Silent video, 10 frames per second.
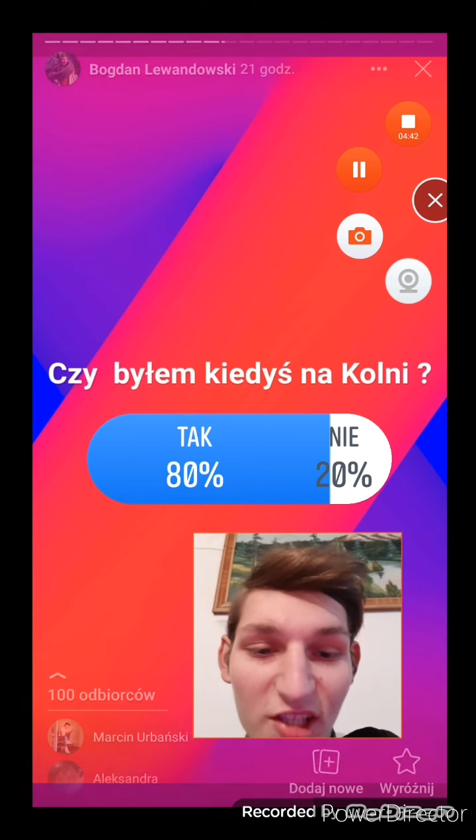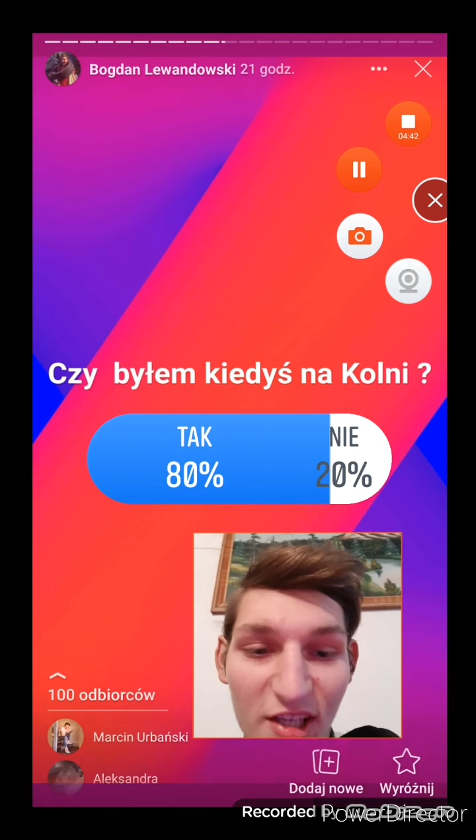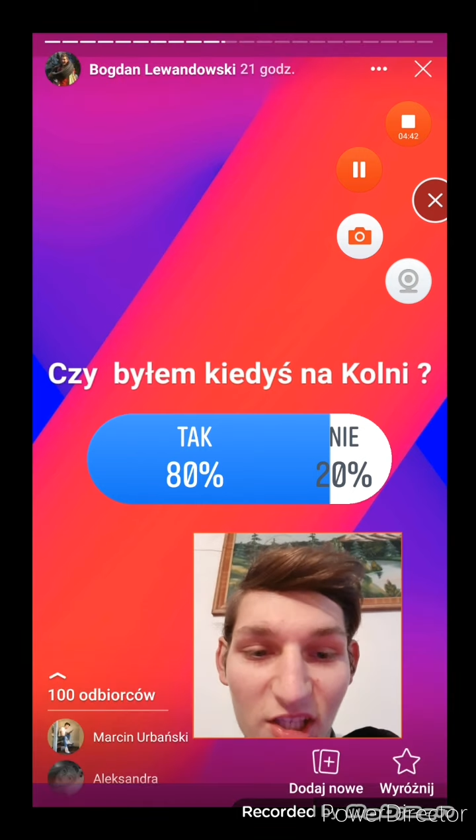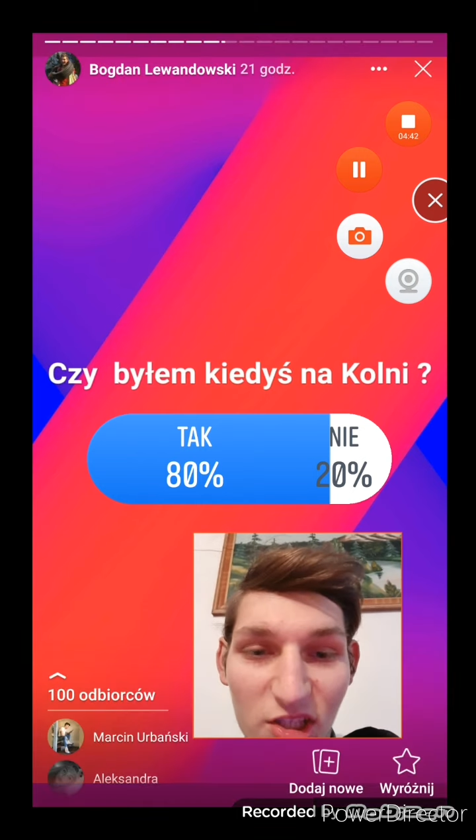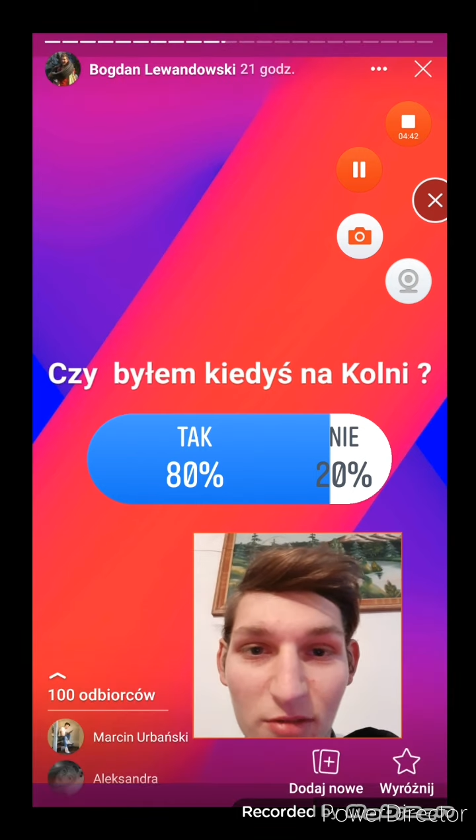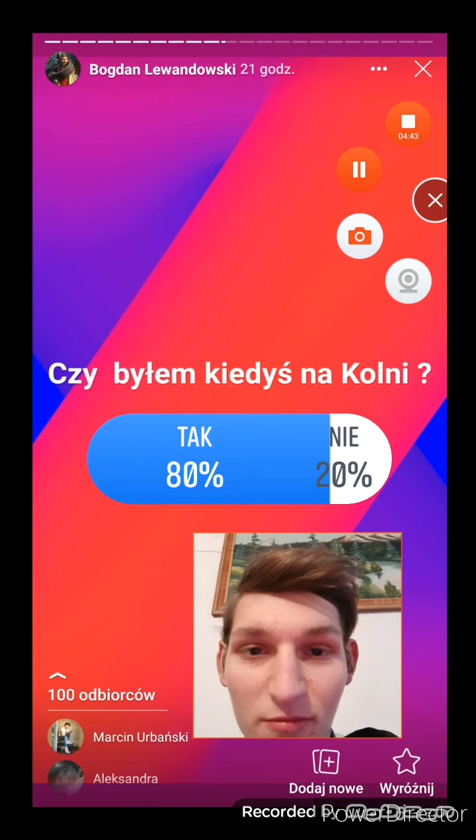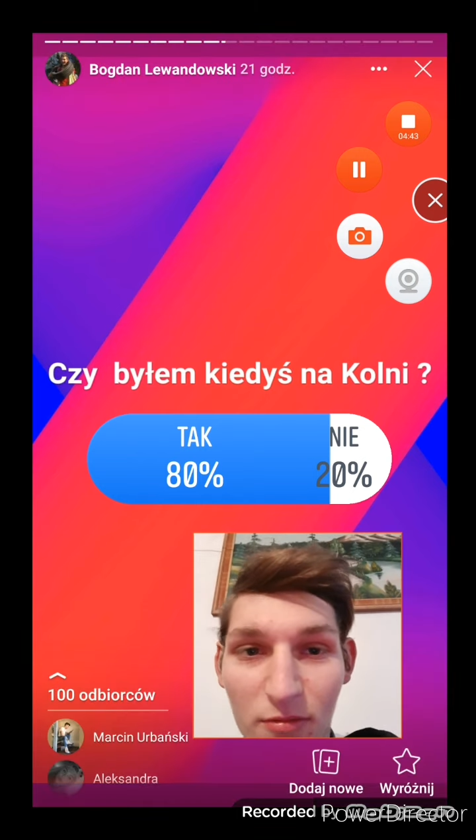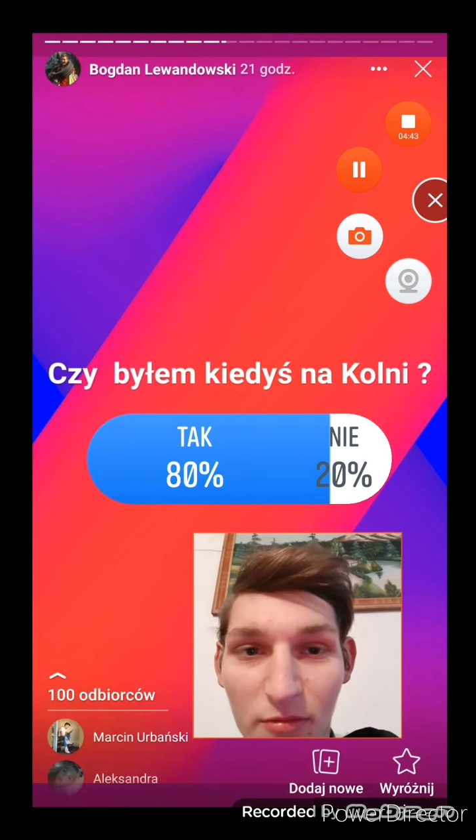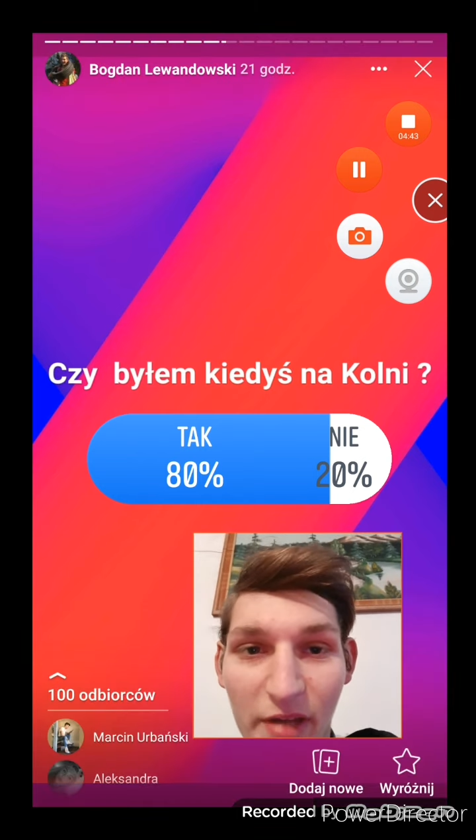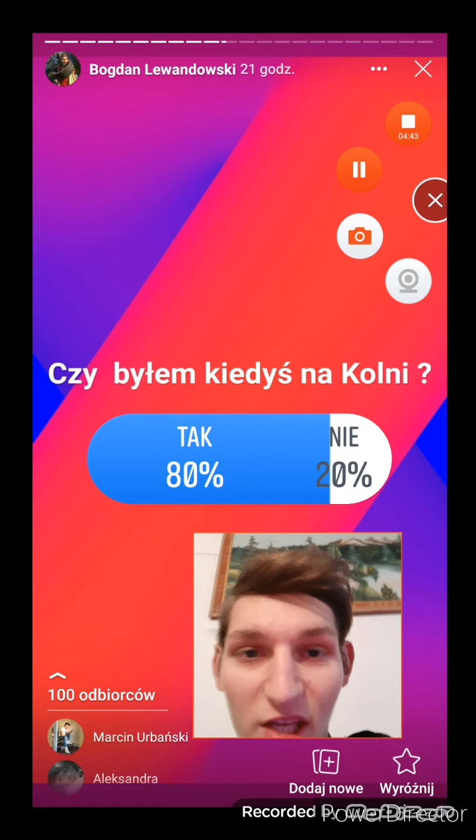też,
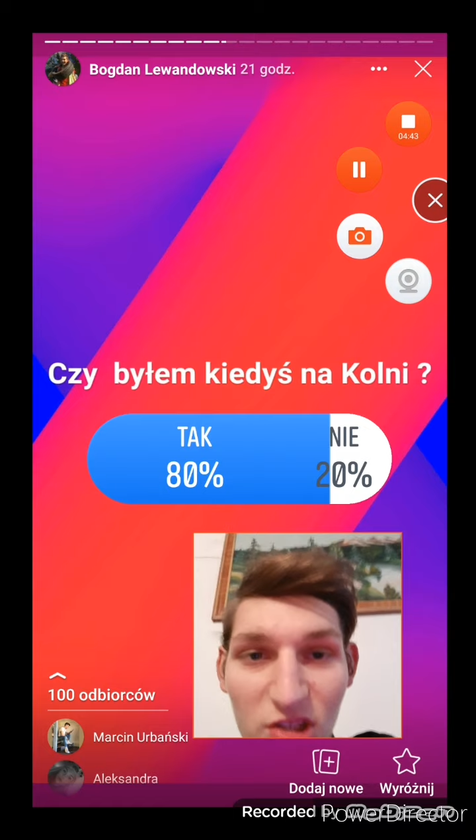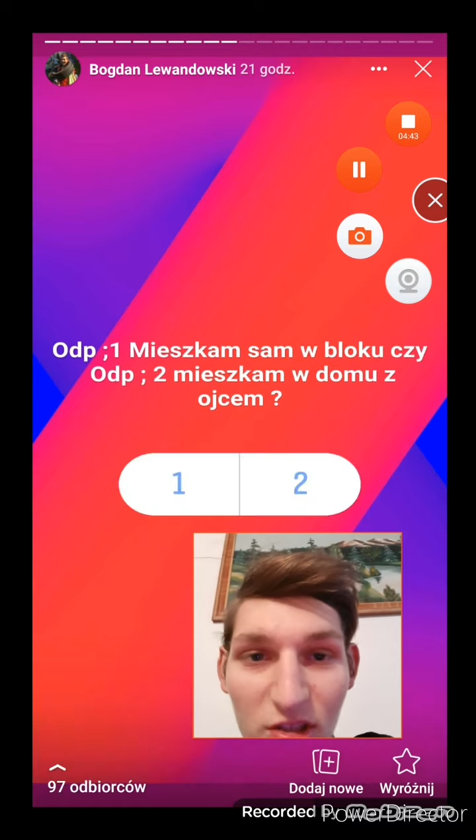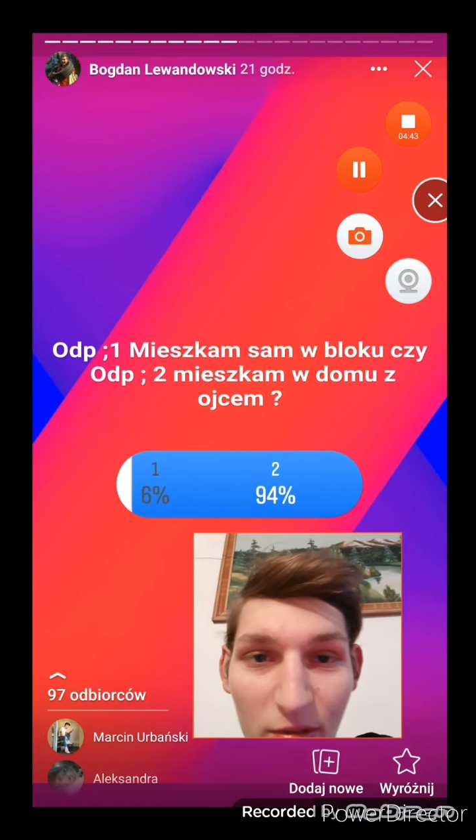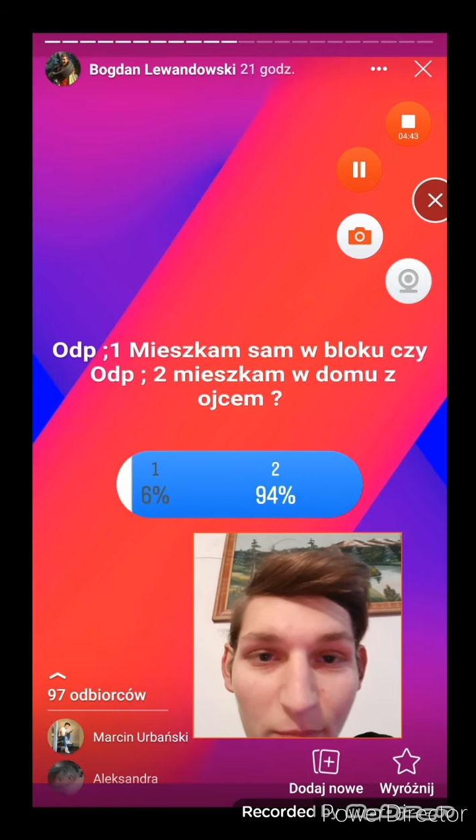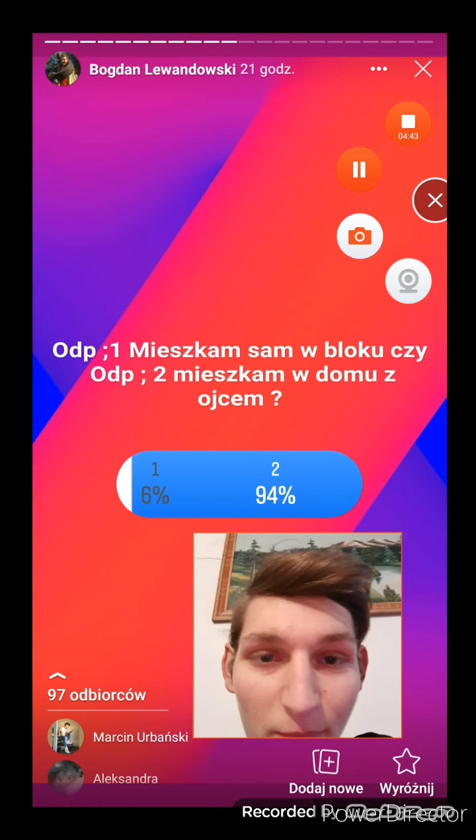no wiecie tam.